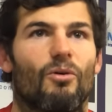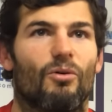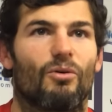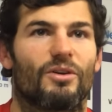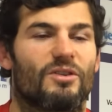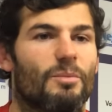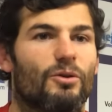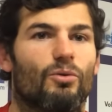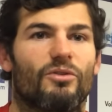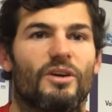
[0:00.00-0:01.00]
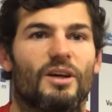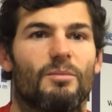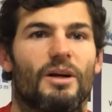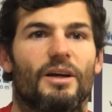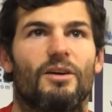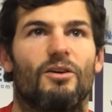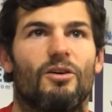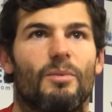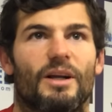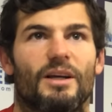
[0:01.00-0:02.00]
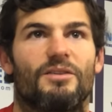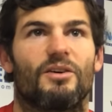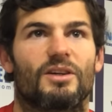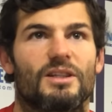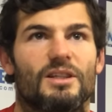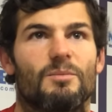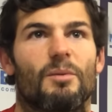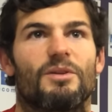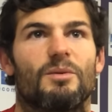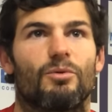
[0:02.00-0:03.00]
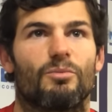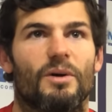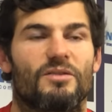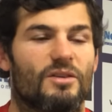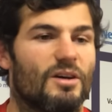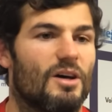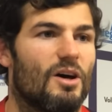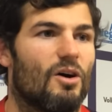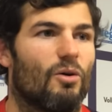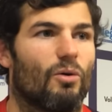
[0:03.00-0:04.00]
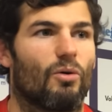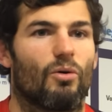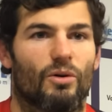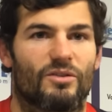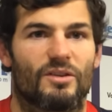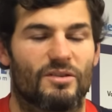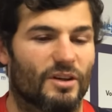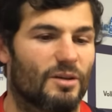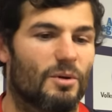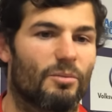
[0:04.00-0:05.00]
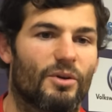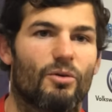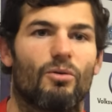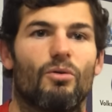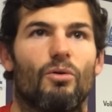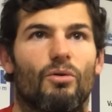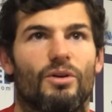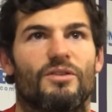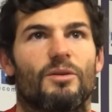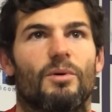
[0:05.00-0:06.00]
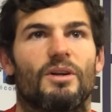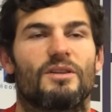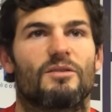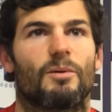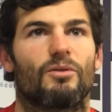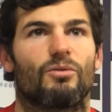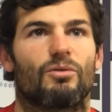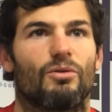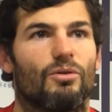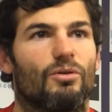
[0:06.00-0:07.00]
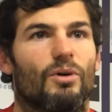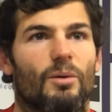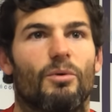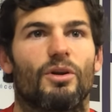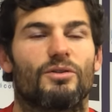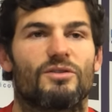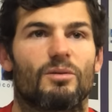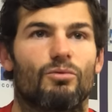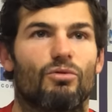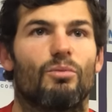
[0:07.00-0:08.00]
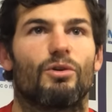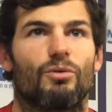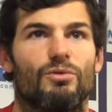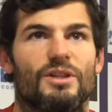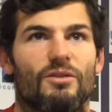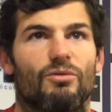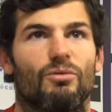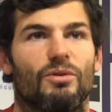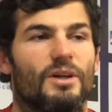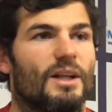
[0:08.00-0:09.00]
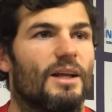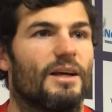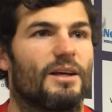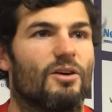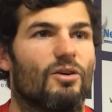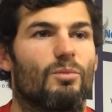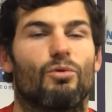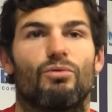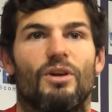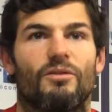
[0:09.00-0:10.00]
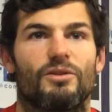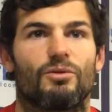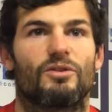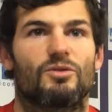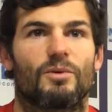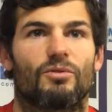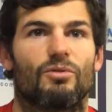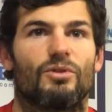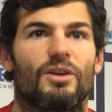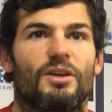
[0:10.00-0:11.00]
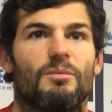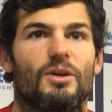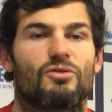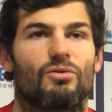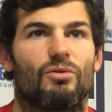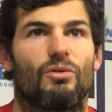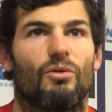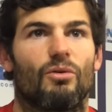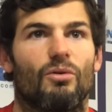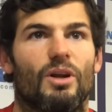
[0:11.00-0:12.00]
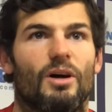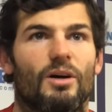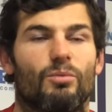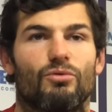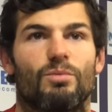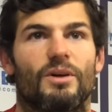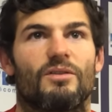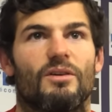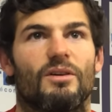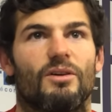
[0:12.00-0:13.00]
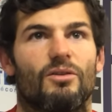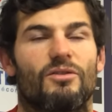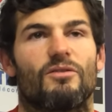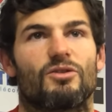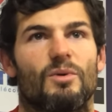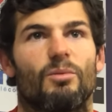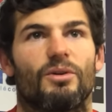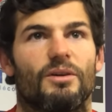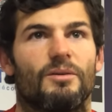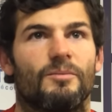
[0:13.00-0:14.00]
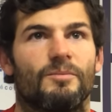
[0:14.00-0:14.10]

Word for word: ne restait pas trop serré malgré, euh, malgré le temps qui, qui, permettait peu de passes. On, restait serré, mais en même temps, on, on essayait de prendre les espaces. Donc voilà, bonne redistribution, bonne communication et, beaucoup d'envie aussi. Je pense que d'entrée de match, on a répondu présent et c'était vachement important